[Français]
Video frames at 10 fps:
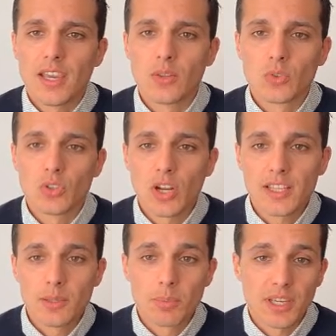Et donc dans
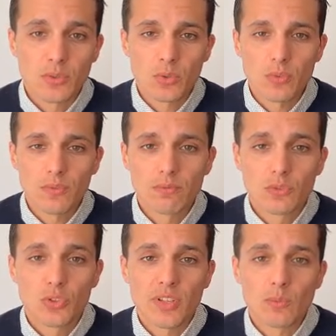la dépression,
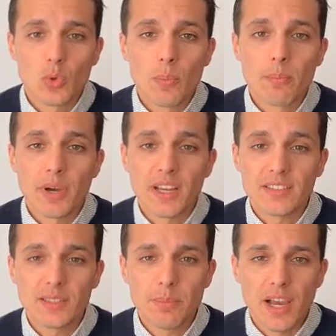ce symptôme
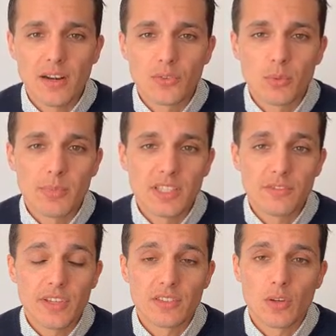principal se
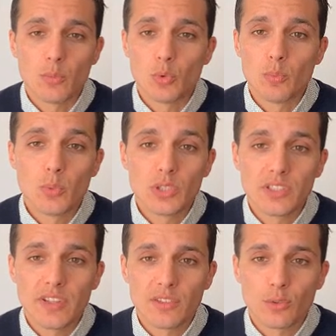manifeste comme une
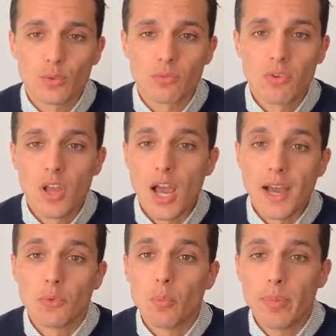motivation
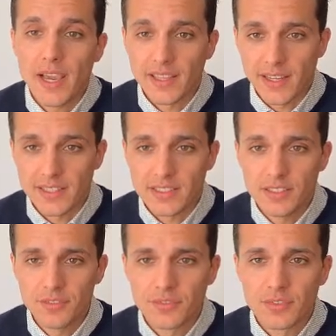à ne pas être
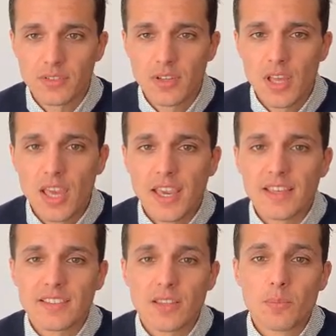actif,
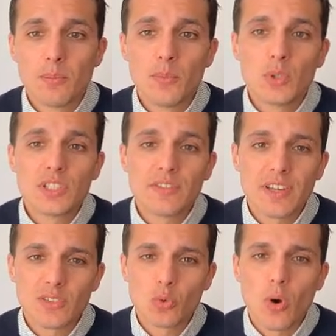et cette
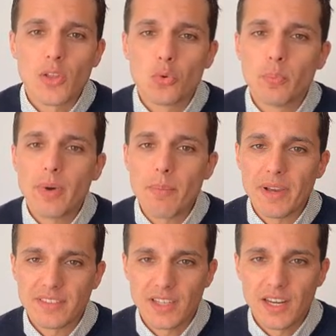motivation à ne pas
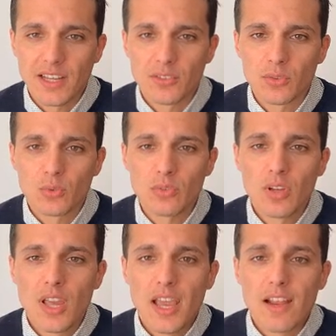passer à l'action,
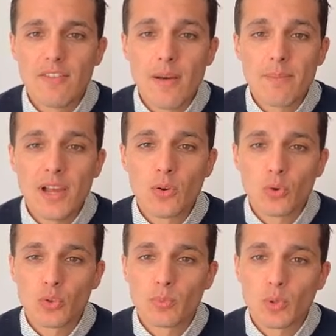elle va
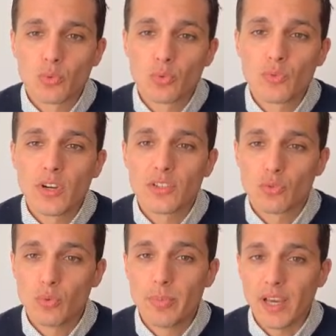malheureusement souvent être
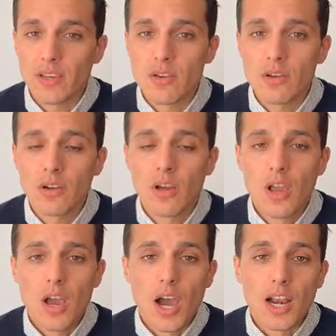supérieure
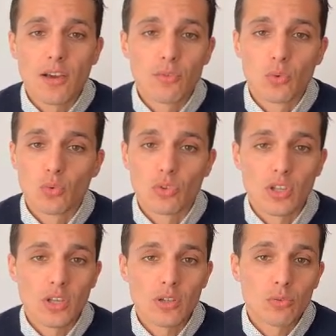à la
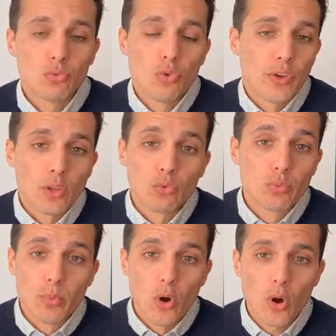volonté euh, de faire du
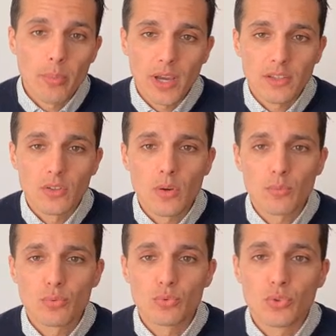sport, par
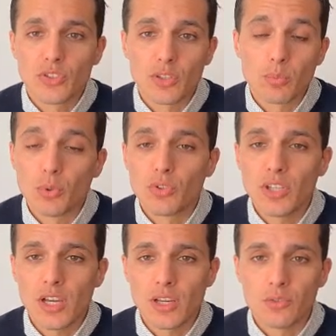exemple, ou de
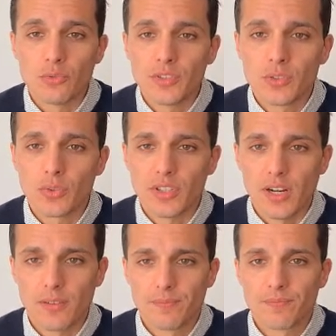s'exposer à une vie
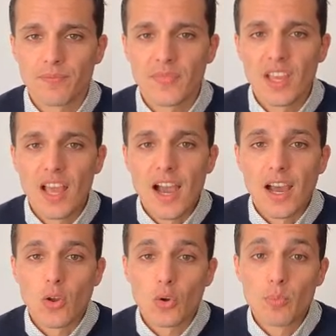sociale.
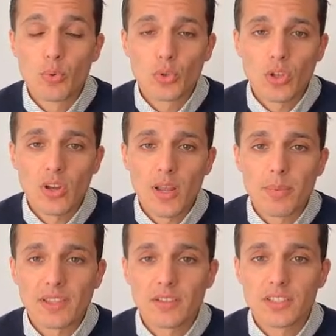Alors que pourtant, la
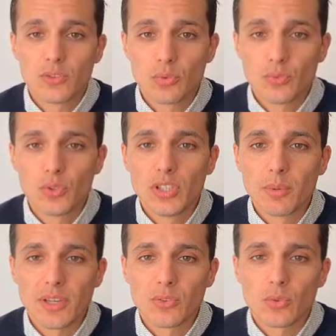personne qui souffre de
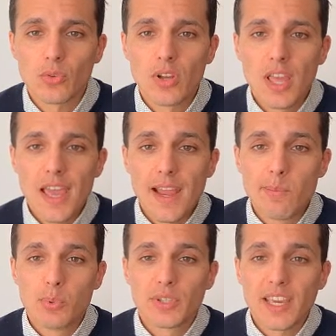dépression,
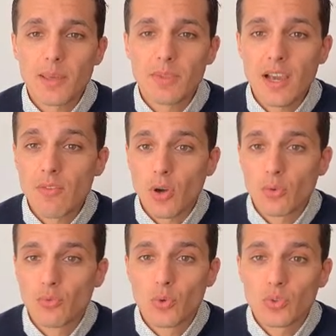elle peut très bien avoir
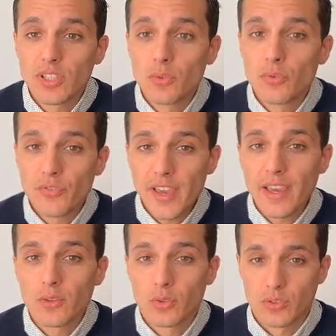une volonté de
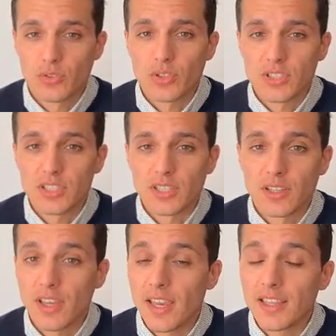faire, de s'en sortir
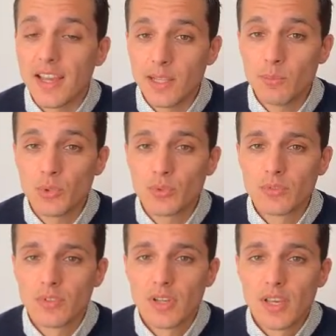et d'aller mieux.
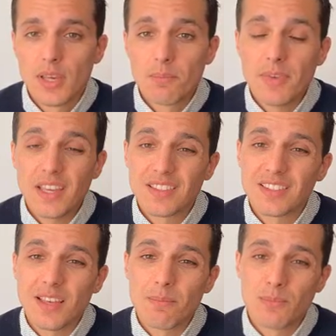Mais c'est
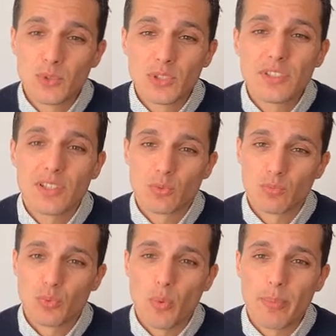sa
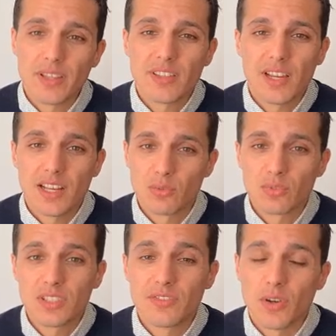motivation pour passer à
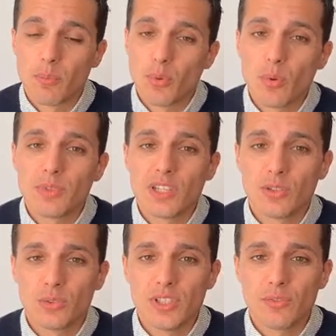l'action qui fait en premier
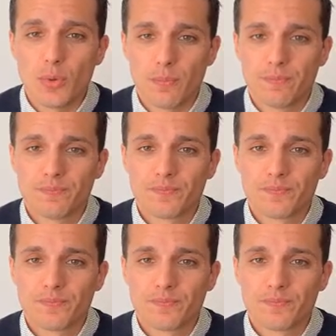lieu défaut.